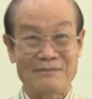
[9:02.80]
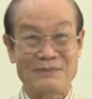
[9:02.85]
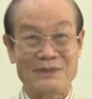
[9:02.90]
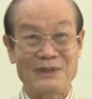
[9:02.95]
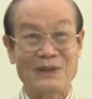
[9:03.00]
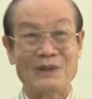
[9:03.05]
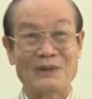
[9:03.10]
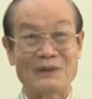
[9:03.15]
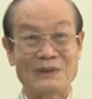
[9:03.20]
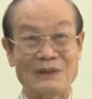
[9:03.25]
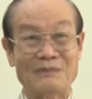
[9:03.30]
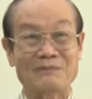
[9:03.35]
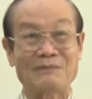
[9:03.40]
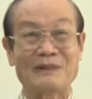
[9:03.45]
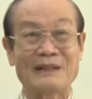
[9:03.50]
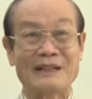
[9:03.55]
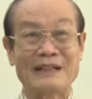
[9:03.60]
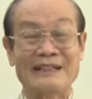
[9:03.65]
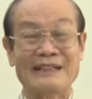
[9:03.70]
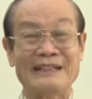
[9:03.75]
thiệp vô
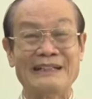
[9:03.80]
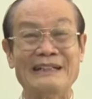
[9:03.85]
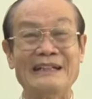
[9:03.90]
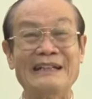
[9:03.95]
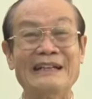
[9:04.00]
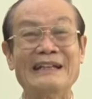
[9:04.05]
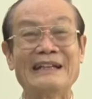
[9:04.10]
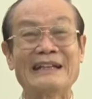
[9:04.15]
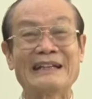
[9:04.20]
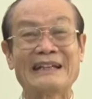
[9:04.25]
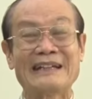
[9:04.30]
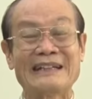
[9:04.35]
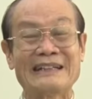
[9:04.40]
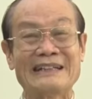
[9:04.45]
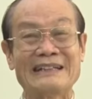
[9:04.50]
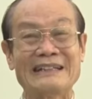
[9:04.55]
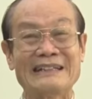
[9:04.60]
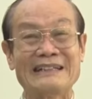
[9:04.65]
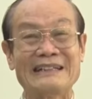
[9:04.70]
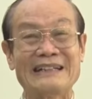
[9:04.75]
trong cái
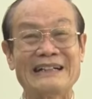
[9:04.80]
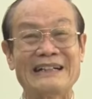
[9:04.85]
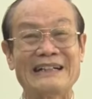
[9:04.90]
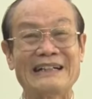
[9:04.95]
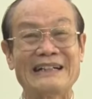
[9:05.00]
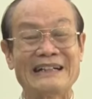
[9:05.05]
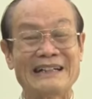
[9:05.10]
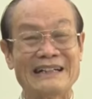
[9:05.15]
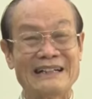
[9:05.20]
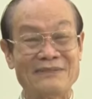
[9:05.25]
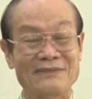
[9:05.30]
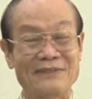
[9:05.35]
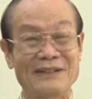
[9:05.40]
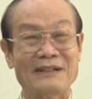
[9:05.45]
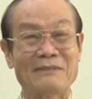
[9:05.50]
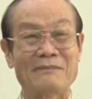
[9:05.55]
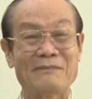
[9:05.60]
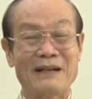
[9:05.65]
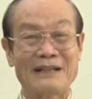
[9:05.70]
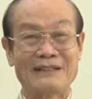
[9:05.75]

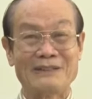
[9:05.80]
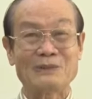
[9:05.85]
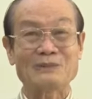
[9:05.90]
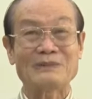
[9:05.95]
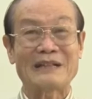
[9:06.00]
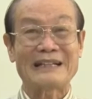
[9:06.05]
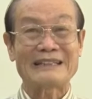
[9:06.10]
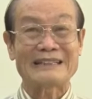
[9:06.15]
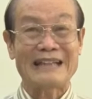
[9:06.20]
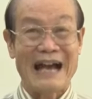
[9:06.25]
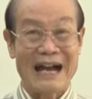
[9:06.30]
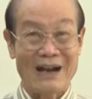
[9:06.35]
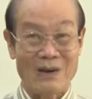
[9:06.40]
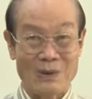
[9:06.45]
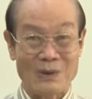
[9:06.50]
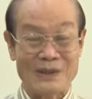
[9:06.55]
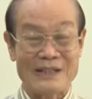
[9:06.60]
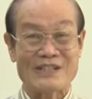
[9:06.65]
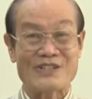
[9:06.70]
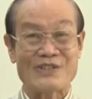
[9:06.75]
việc mà chúng ta
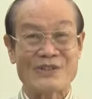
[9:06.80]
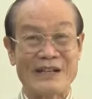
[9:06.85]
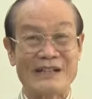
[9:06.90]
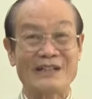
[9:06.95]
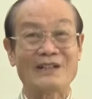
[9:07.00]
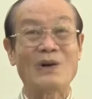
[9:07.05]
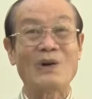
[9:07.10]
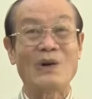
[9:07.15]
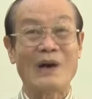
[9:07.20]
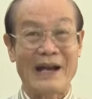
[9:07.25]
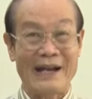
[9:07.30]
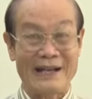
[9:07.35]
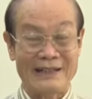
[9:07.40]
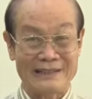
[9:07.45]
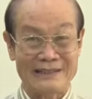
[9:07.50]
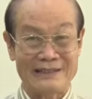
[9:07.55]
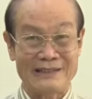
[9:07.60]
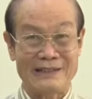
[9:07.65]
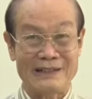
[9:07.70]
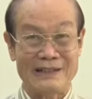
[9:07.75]
tạo cái stress khô
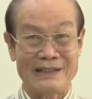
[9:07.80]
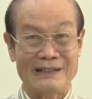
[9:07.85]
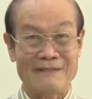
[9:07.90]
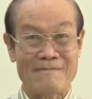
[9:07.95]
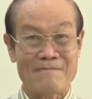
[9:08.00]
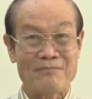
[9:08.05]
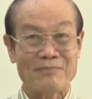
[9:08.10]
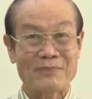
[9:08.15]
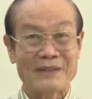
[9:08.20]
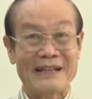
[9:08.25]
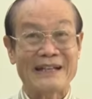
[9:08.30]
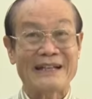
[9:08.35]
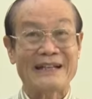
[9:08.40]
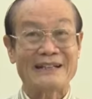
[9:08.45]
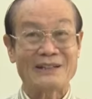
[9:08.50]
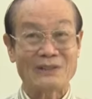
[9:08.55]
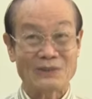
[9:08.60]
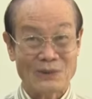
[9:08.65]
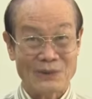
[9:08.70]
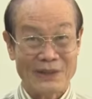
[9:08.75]
hạn cho cái
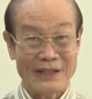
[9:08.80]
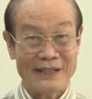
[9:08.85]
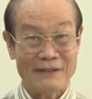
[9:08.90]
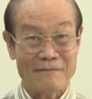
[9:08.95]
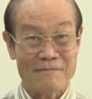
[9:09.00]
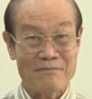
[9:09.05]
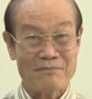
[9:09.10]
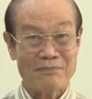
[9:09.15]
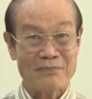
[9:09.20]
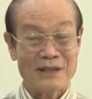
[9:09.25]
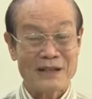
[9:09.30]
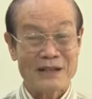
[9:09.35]
cây sầu riêng.